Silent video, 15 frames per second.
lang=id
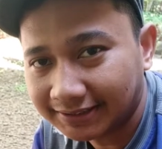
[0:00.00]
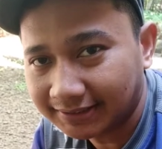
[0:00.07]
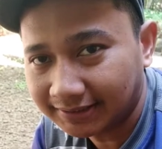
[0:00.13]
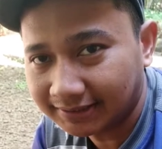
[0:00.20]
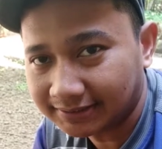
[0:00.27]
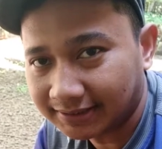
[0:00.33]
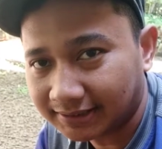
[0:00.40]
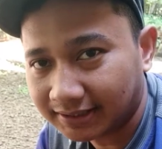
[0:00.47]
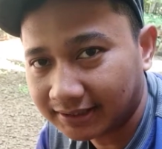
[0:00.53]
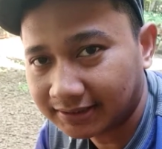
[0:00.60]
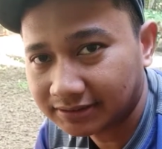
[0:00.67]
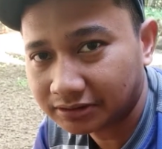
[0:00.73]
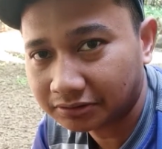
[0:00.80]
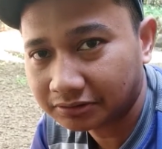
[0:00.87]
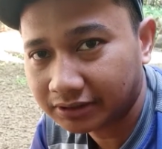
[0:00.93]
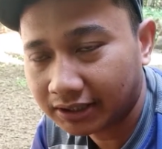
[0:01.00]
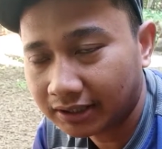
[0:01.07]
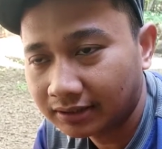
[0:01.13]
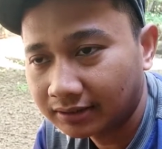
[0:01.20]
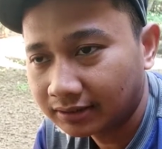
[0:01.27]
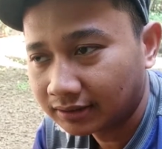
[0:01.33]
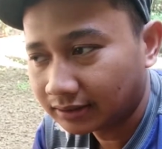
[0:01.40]
di channel Kicau pun ya
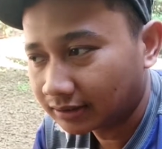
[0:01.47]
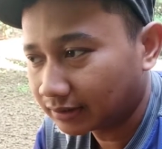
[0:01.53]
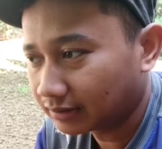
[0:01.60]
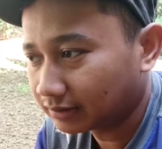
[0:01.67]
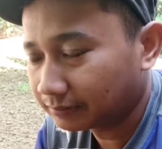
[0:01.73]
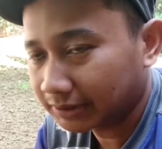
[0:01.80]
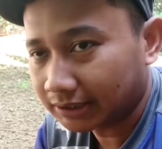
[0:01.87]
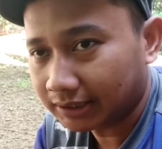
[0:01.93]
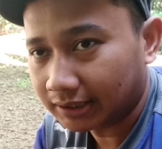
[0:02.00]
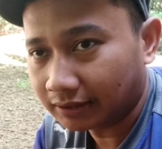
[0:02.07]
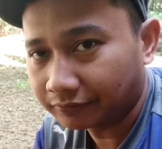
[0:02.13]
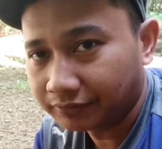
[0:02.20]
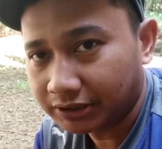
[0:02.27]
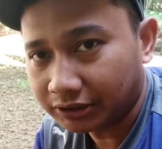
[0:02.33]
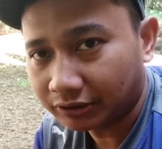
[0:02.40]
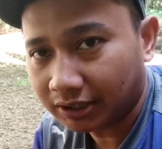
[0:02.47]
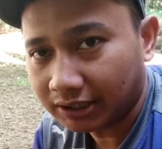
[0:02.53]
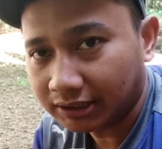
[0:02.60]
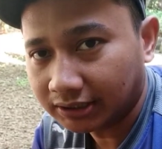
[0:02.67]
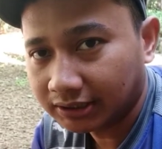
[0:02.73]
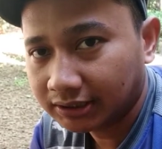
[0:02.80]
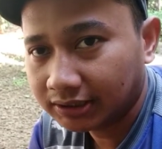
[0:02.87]
eh, Pada video
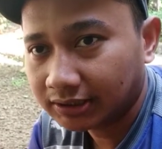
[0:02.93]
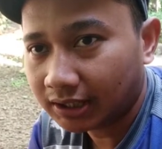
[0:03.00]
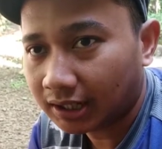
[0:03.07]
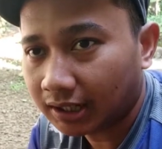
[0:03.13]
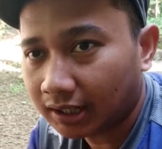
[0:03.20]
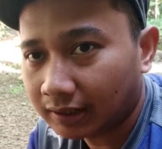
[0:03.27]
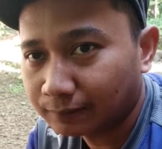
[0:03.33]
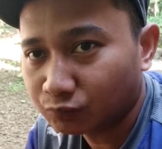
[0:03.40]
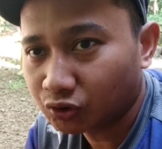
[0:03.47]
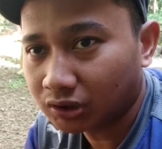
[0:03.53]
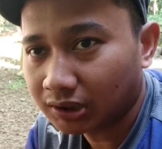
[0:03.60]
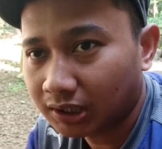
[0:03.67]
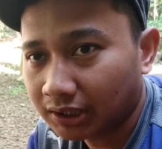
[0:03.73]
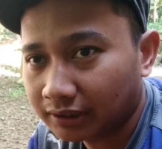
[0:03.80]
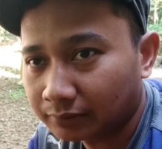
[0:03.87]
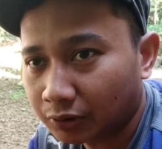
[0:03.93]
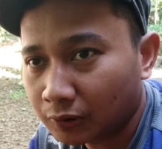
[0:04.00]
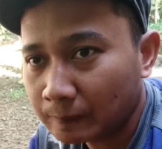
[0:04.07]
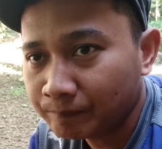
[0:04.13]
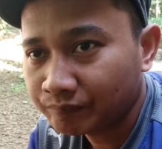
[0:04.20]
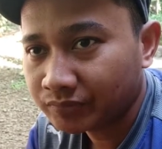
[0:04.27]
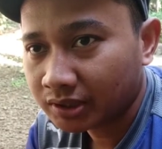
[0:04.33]
kali ini Alhamdulillah ya bro
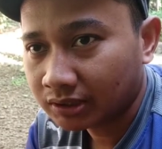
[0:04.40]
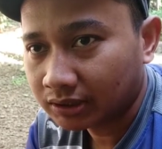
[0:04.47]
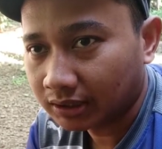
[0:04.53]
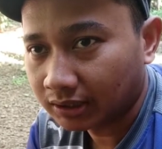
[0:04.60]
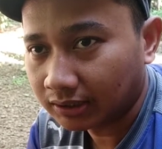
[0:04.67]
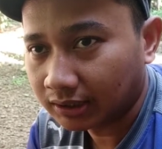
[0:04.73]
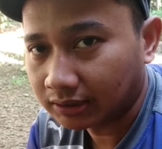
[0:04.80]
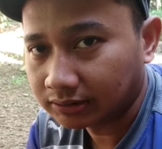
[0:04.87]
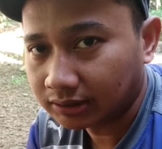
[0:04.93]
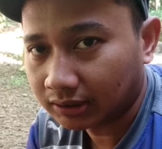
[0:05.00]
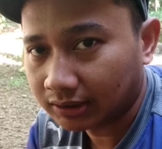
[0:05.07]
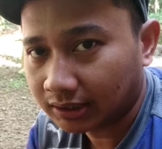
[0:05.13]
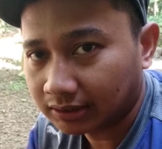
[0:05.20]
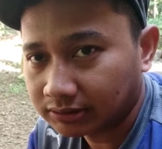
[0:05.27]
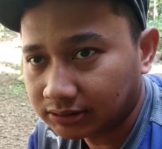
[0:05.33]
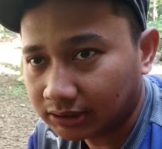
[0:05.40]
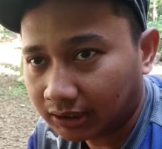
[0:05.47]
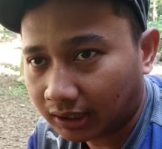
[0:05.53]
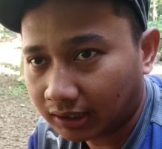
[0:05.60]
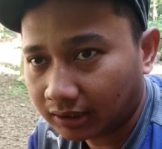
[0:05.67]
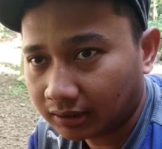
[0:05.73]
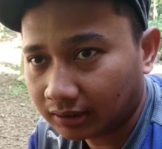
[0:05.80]
Dari hasil
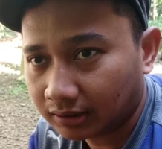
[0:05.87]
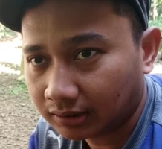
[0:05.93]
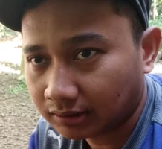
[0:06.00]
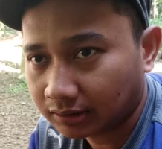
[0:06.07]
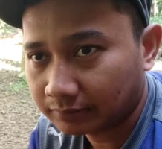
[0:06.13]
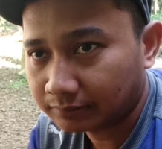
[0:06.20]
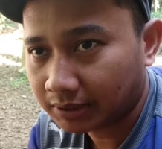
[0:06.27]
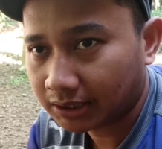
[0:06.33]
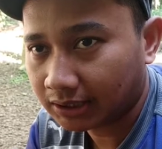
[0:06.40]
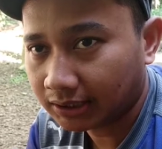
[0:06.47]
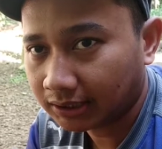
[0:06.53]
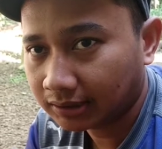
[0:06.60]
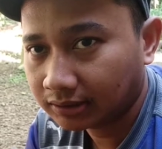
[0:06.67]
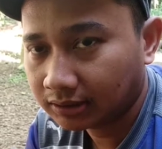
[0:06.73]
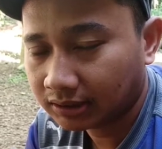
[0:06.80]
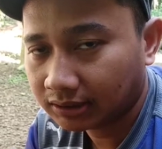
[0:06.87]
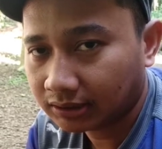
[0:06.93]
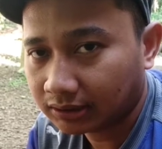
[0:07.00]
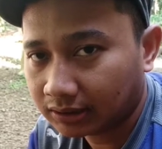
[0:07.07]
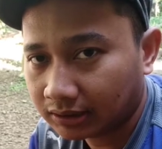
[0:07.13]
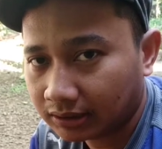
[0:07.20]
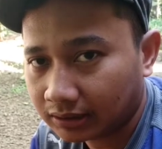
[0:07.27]
racikan kemarin yang
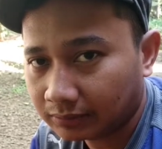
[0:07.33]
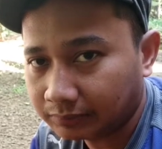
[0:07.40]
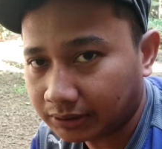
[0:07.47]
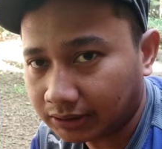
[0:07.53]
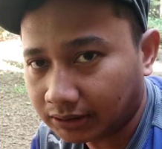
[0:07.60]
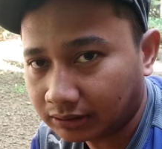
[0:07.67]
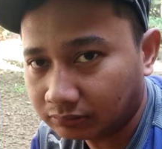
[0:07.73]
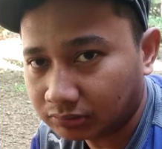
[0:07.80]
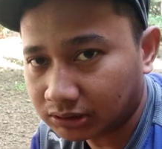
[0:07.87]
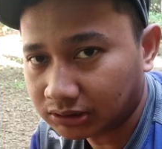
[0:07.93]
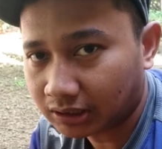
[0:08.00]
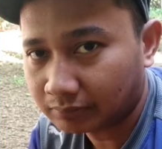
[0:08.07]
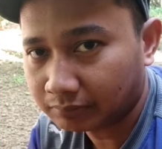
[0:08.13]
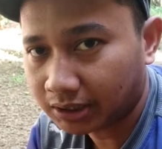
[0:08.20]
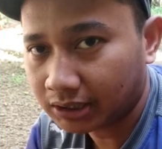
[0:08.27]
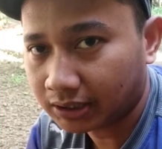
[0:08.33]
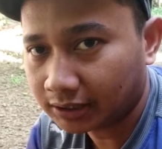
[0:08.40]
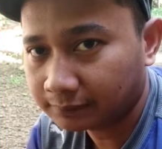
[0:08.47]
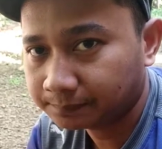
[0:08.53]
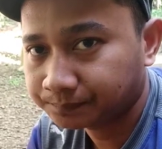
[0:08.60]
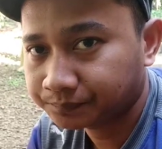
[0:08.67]
kita bikin bersama ya